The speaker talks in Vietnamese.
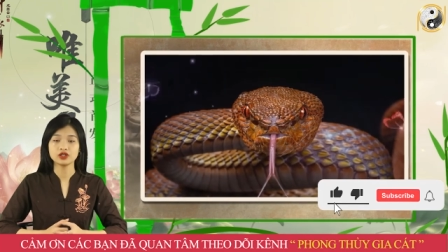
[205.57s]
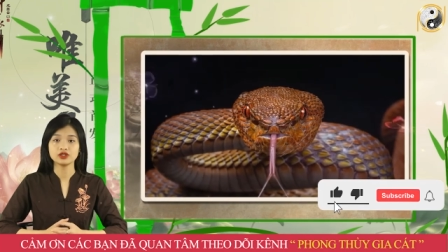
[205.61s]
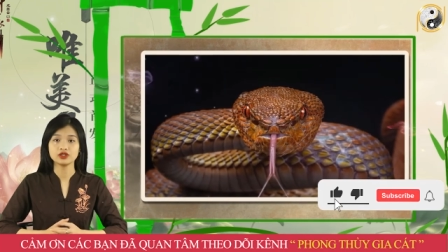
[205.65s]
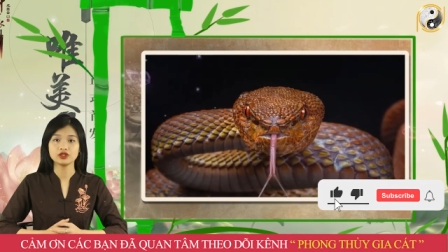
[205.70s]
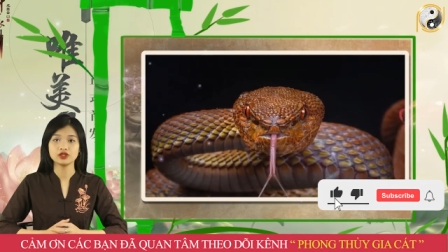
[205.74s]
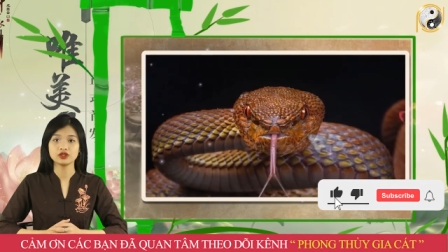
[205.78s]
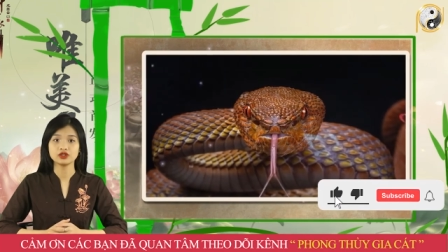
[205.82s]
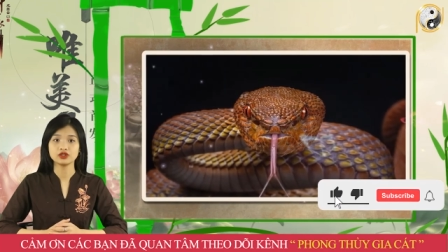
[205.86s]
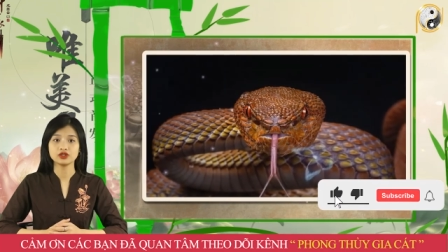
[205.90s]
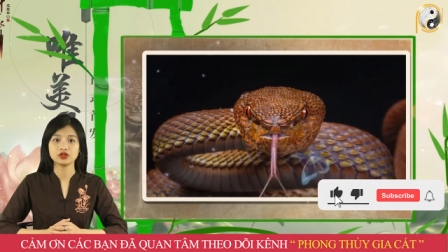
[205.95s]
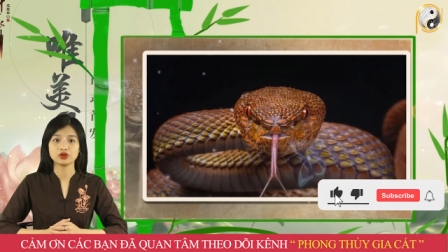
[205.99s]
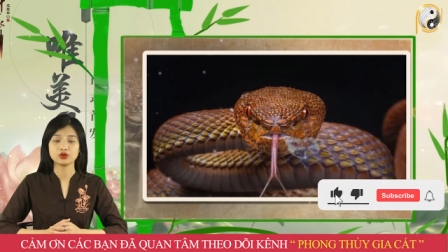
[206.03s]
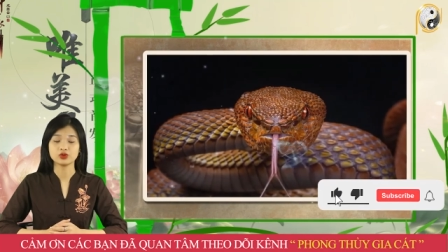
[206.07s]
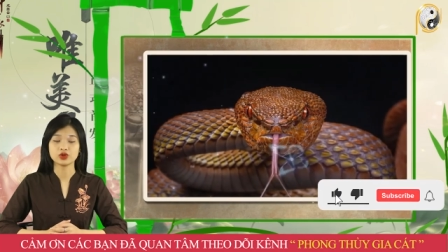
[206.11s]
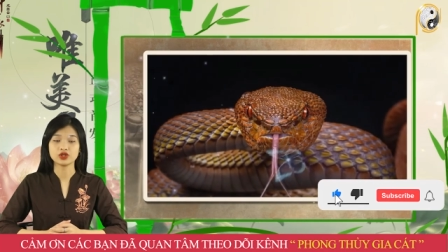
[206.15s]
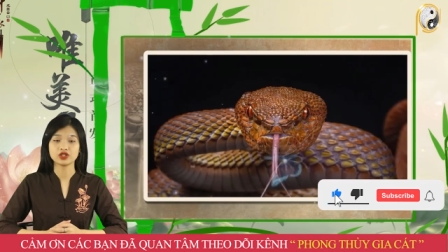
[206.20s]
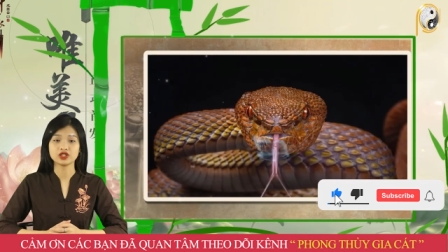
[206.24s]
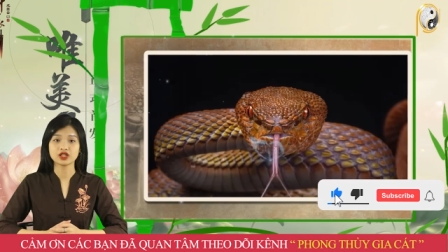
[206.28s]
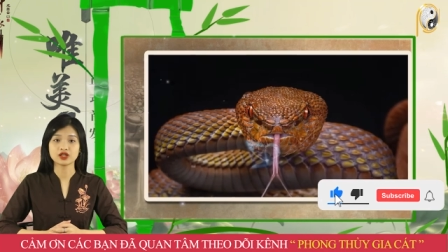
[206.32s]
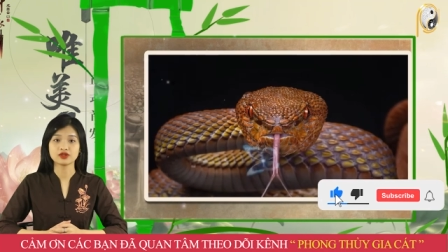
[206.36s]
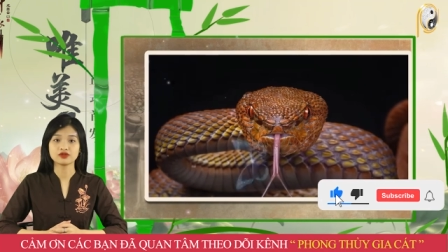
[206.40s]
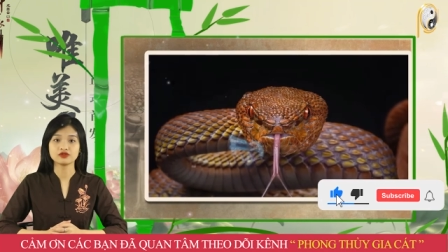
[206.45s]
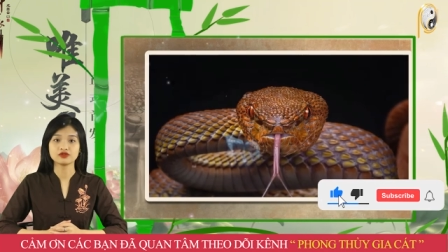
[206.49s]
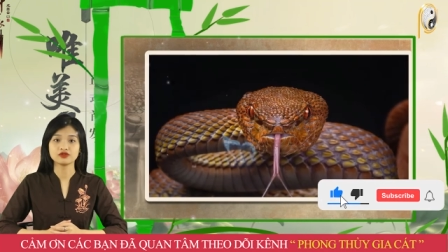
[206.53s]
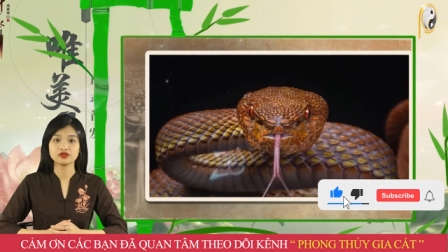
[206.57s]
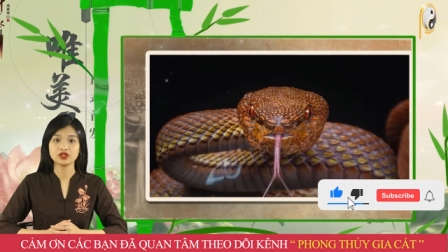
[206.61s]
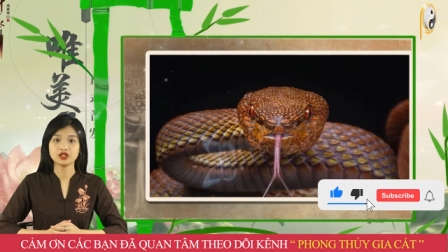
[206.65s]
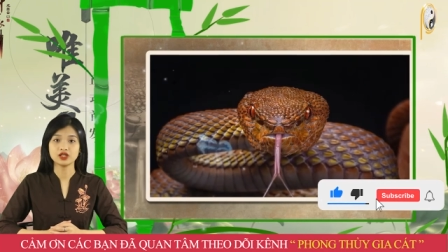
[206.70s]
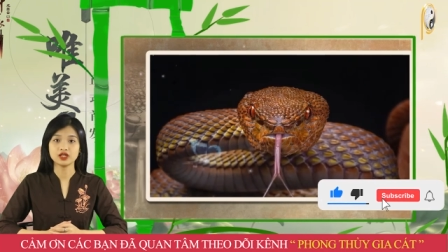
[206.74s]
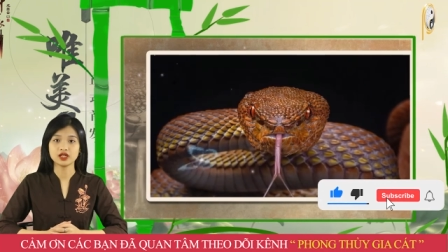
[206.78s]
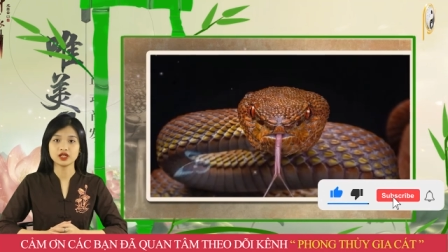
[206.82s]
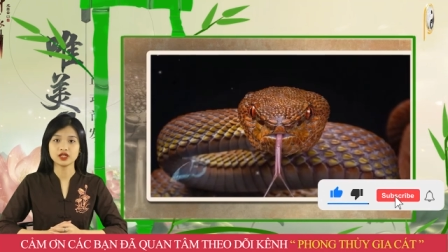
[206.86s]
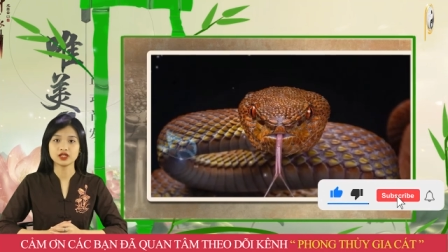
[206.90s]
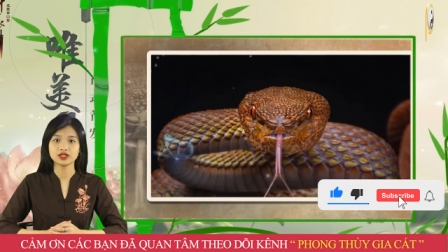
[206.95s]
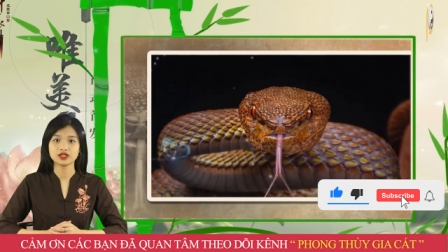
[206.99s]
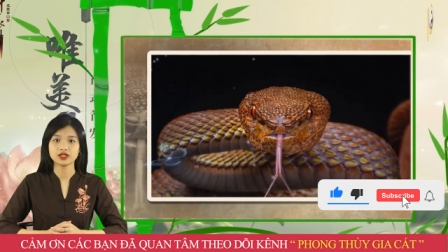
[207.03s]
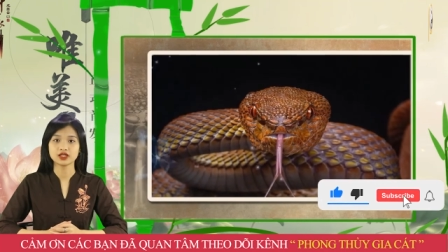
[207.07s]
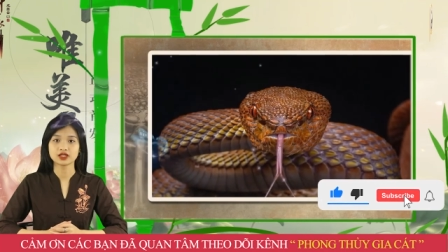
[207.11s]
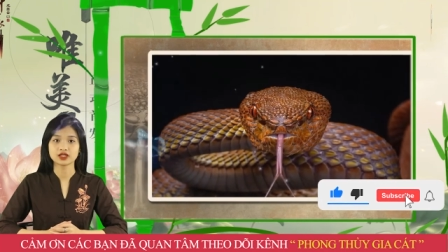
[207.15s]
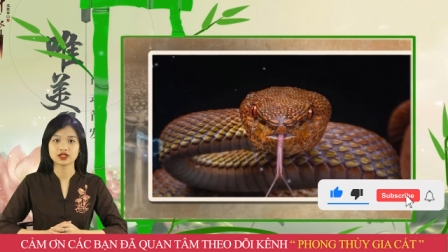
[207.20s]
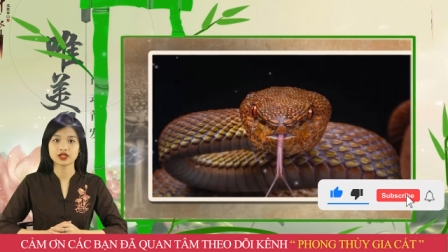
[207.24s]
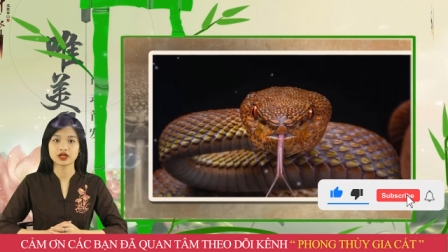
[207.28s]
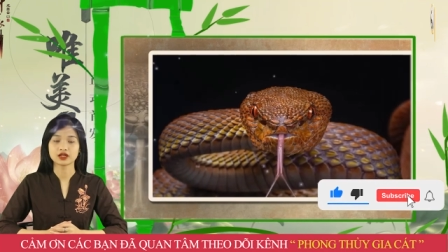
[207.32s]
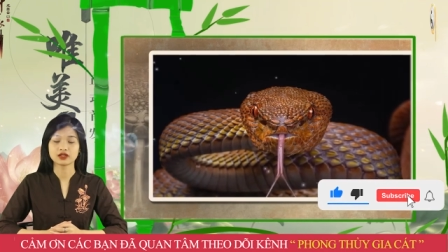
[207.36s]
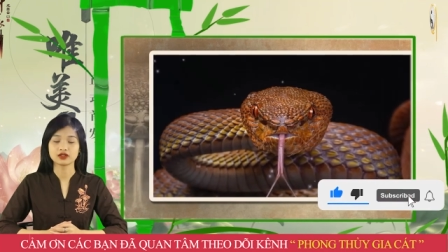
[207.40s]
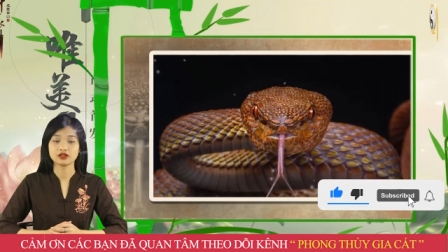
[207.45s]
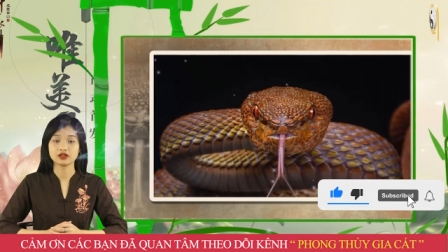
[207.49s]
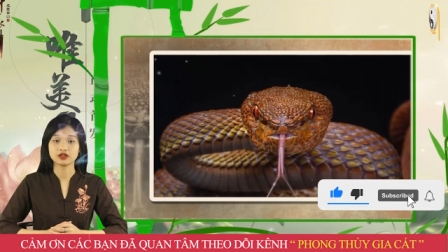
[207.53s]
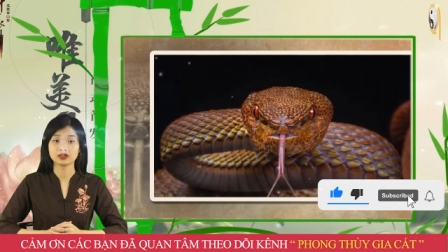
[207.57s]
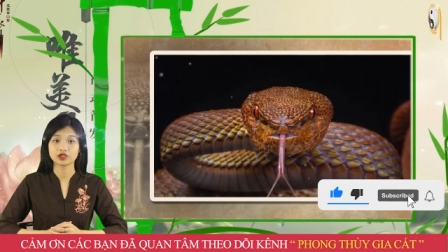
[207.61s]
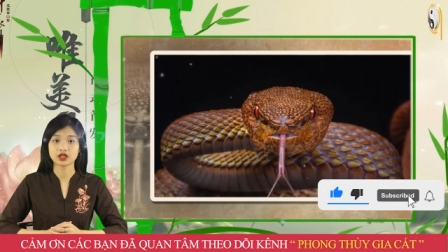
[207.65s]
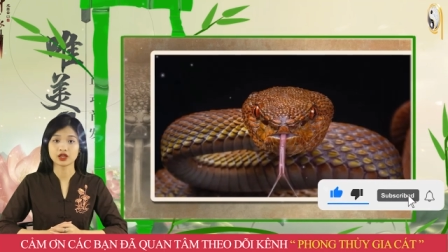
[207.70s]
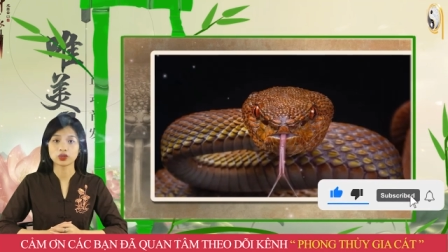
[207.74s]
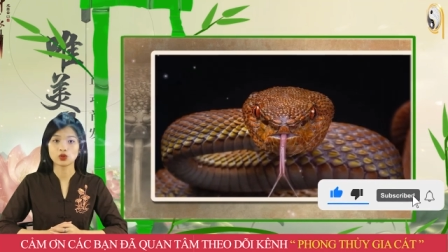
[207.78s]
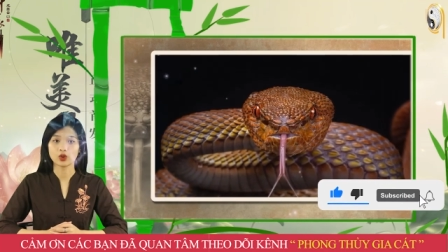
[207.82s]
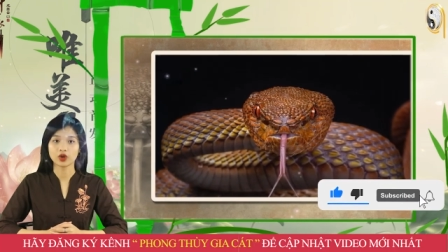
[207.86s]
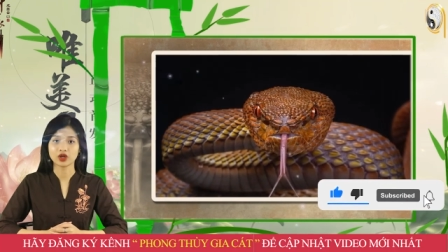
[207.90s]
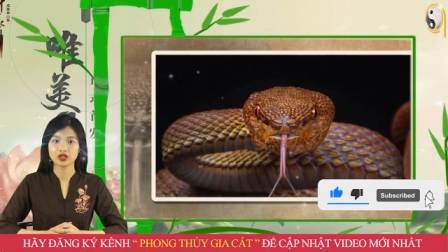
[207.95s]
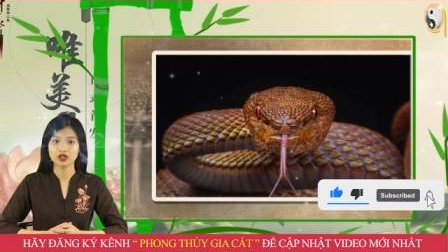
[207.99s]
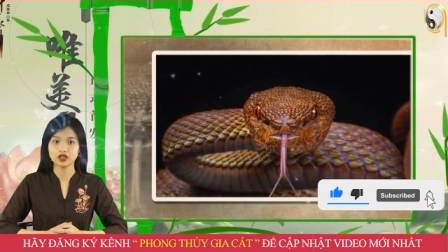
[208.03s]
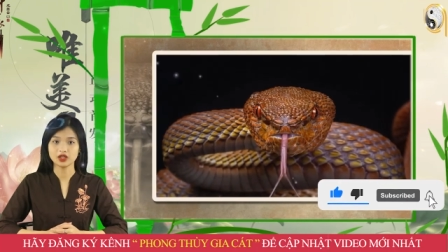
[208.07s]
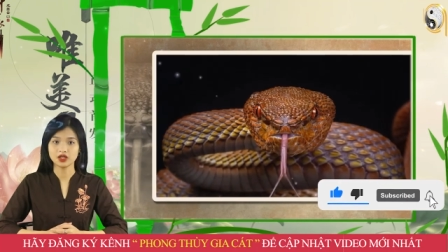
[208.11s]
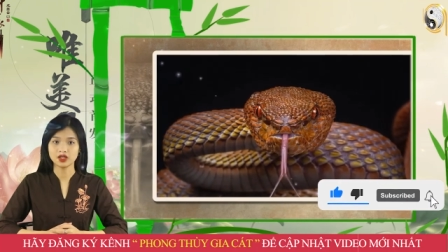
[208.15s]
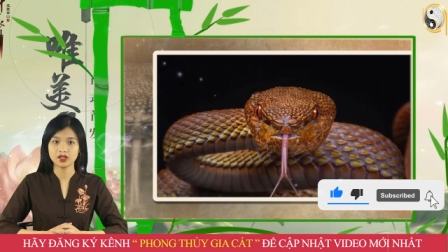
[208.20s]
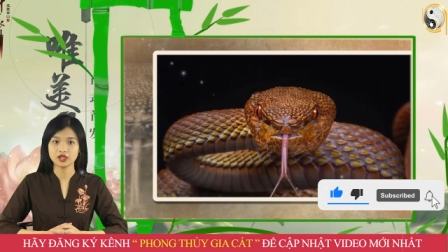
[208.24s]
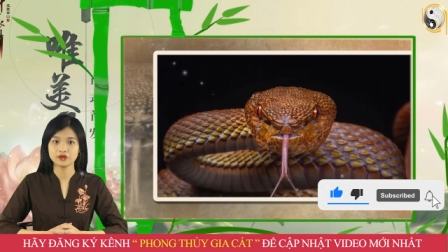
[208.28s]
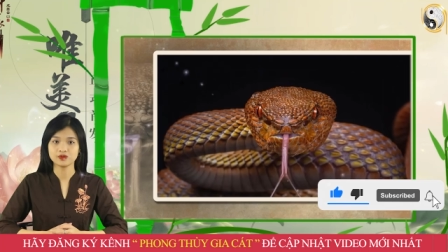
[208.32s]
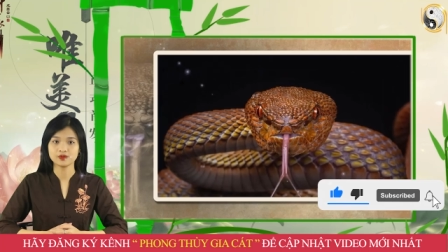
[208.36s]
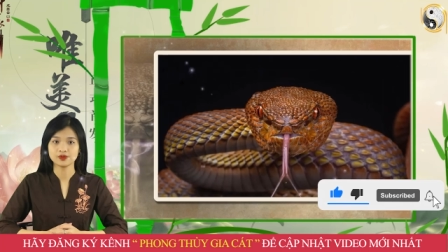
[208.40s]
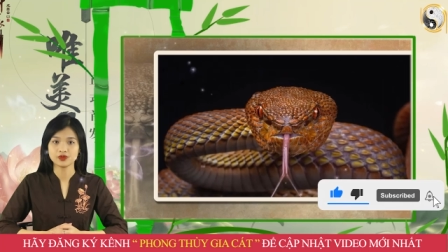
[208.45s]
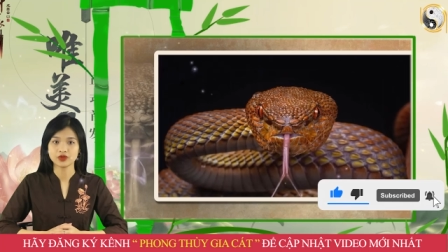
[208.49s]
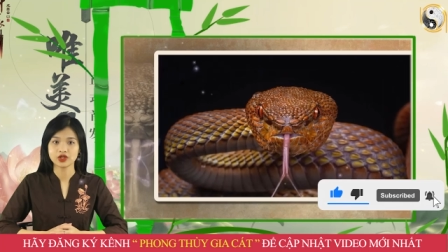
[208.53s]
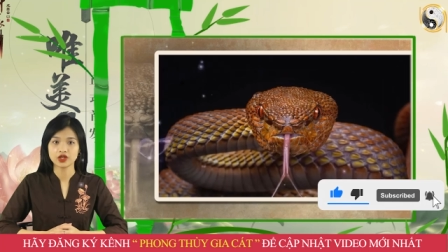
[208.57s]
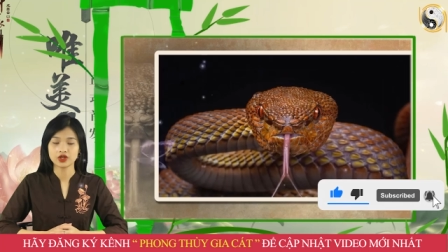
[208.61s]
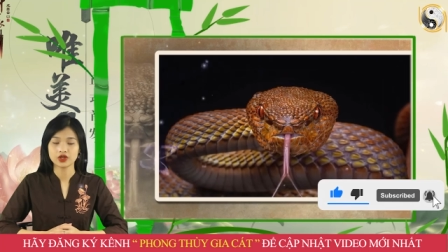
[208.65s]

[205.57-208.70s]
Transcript: nhưng nửa cuối năm vươn lên đạt được thành quả nhất định.